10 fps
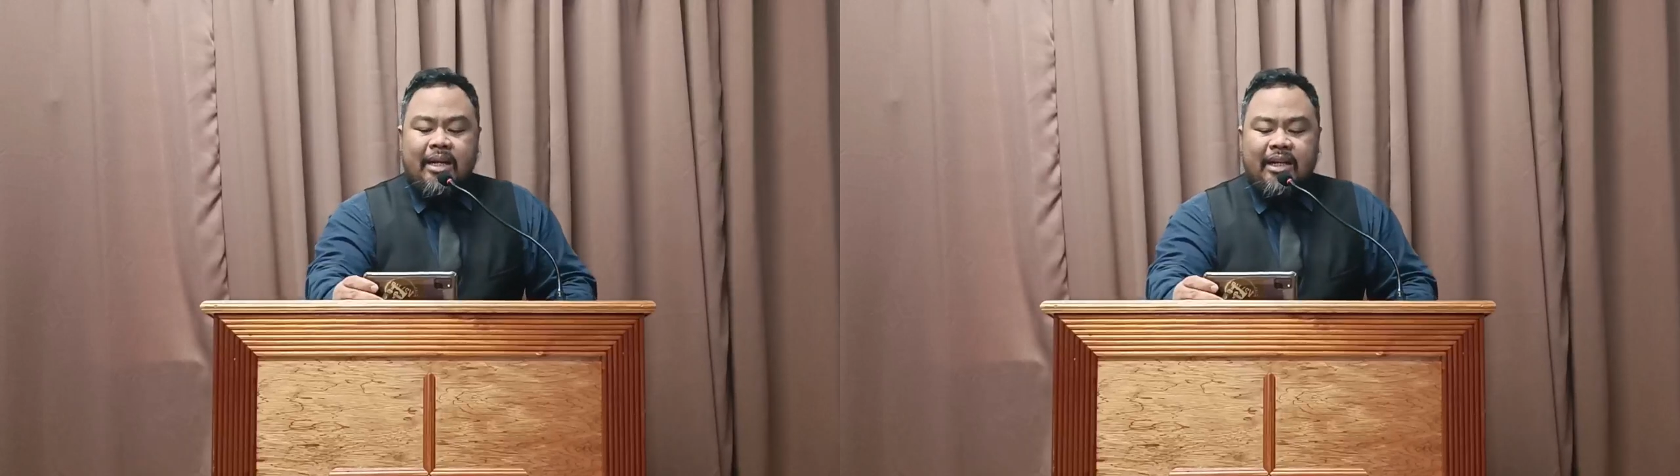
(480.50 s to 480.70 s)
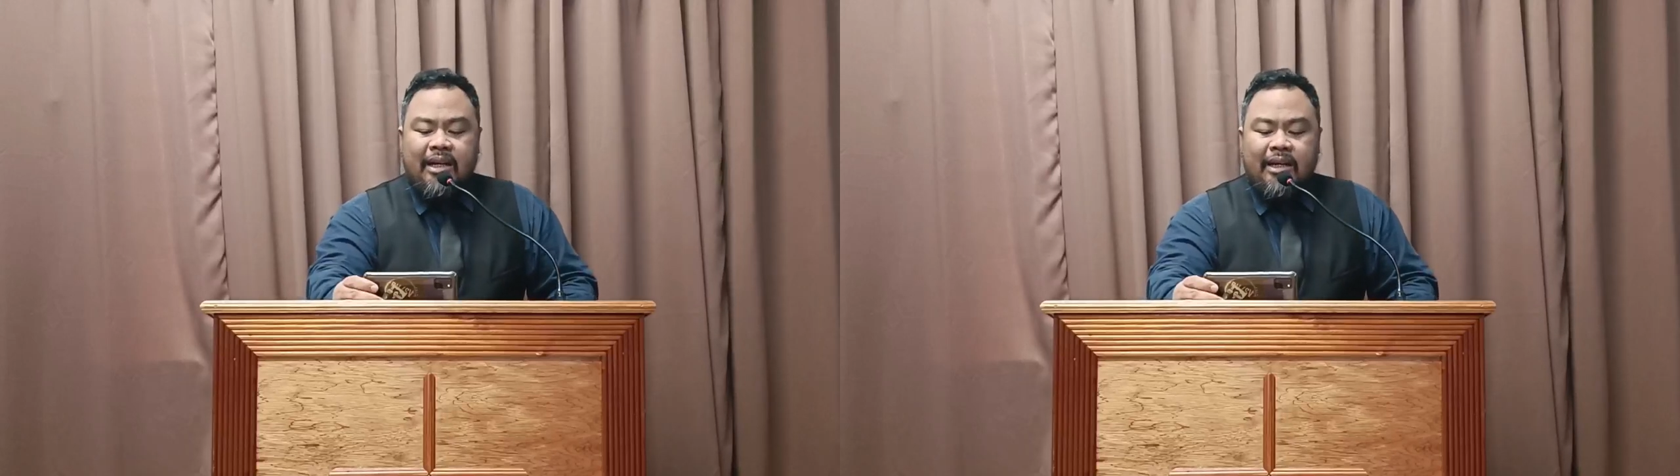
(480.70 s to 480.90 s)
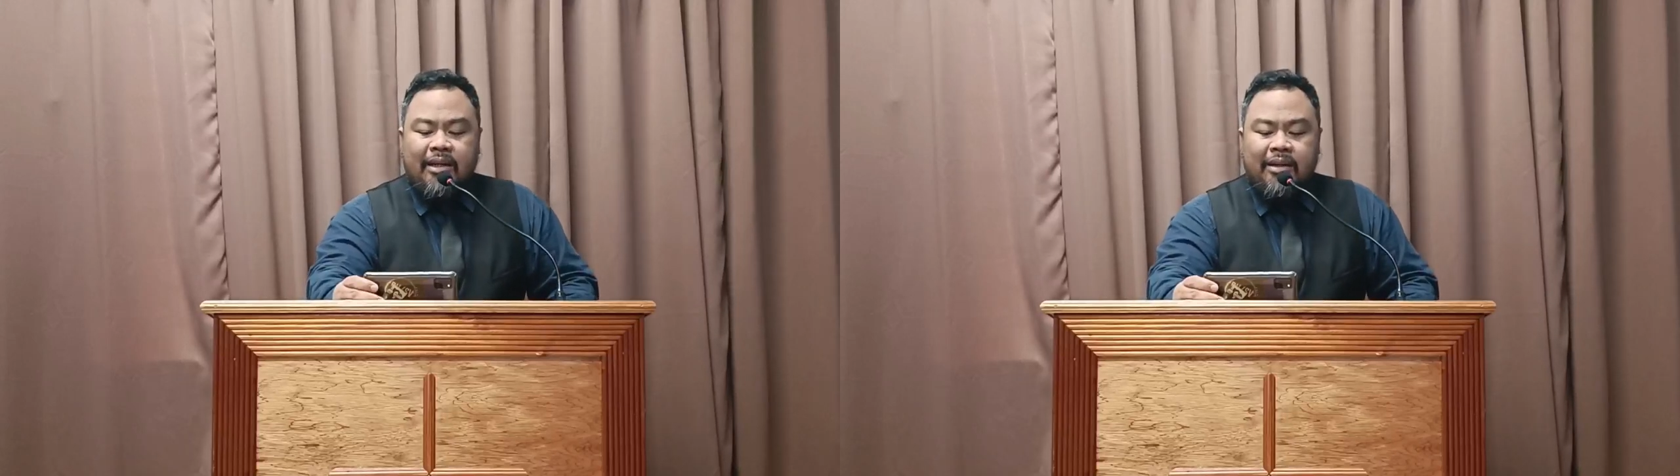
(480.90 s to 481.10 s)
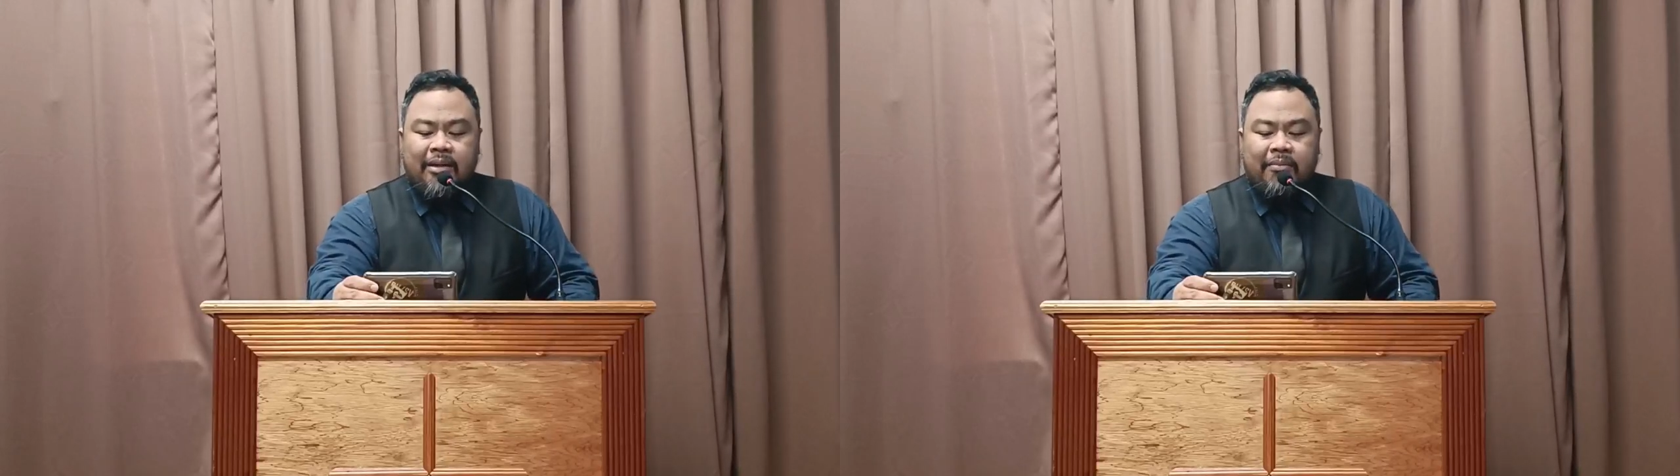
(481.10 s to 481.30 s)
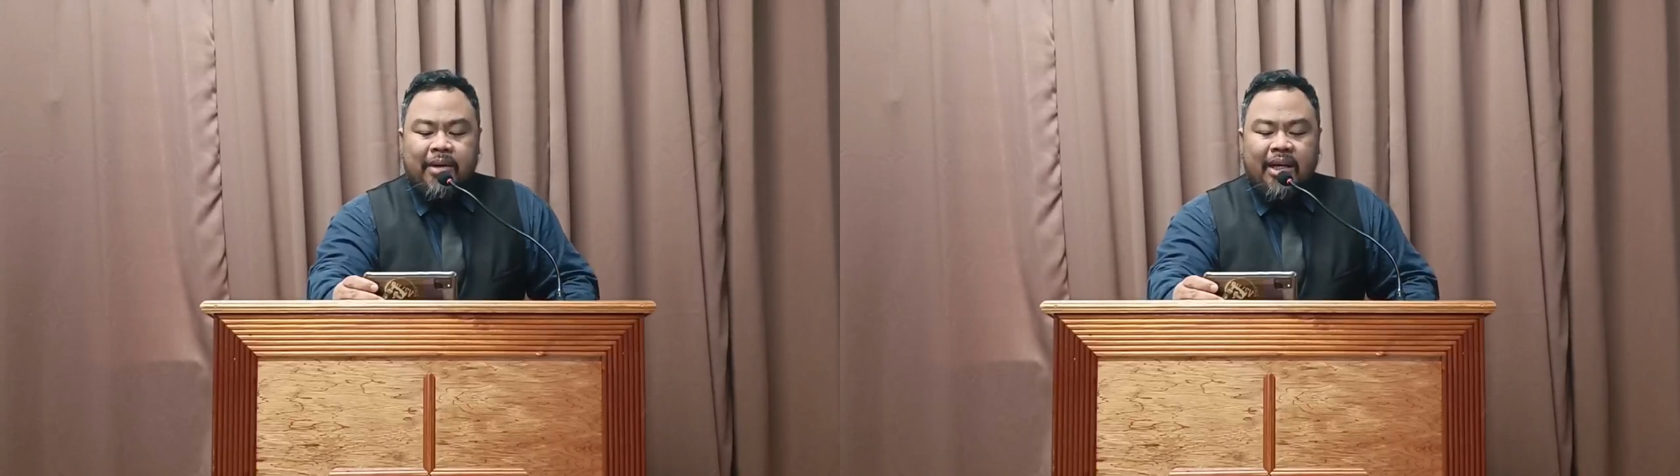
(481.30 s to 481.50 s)
na
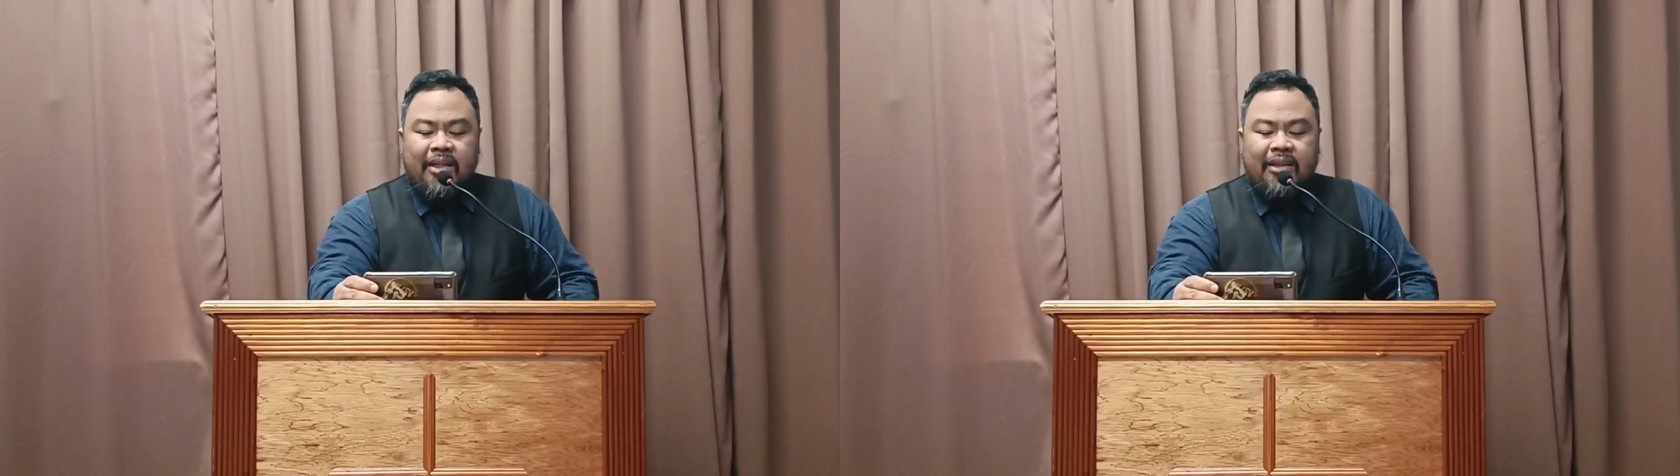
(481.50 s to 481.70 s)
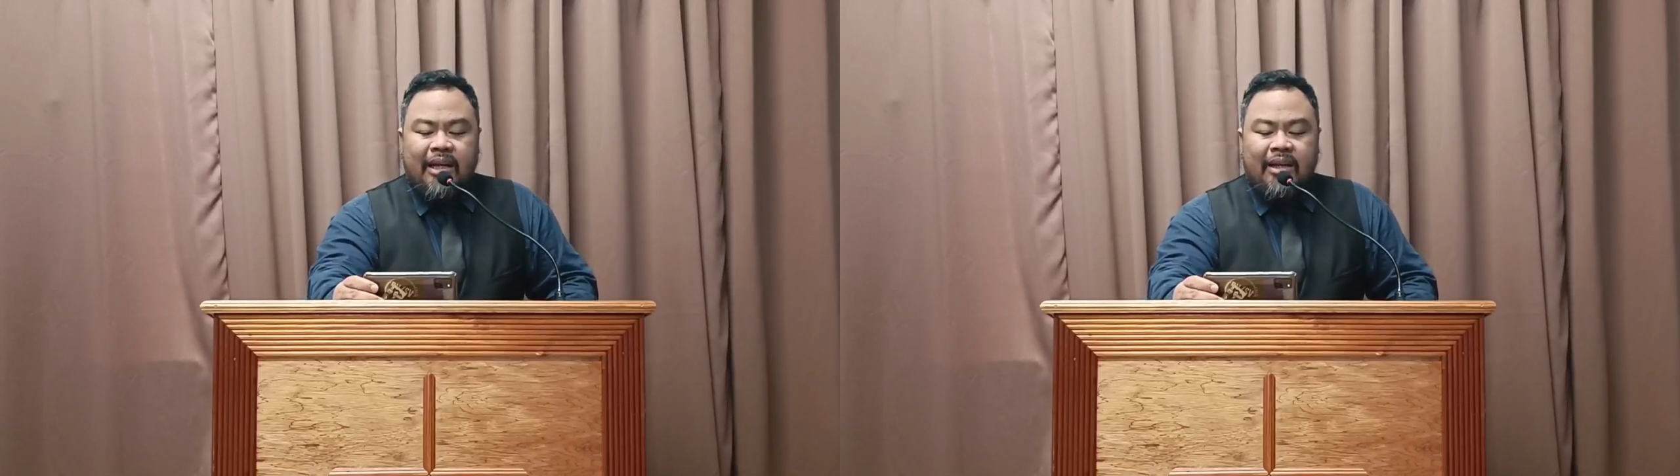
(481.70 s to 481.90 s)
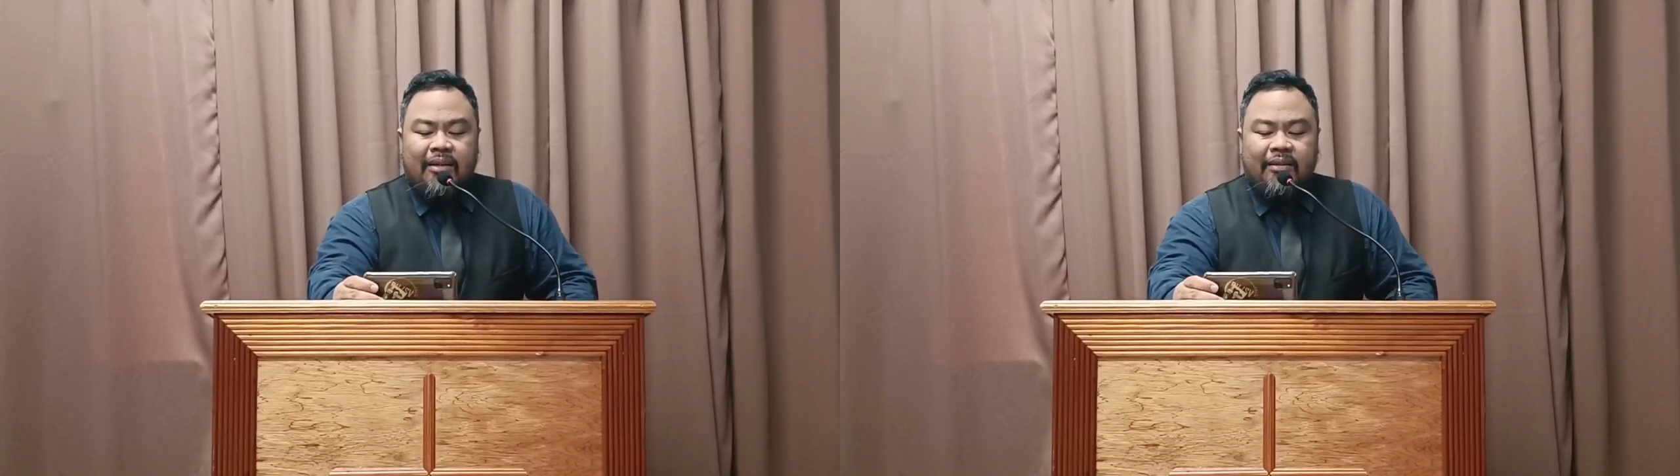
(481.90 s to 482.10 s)
makita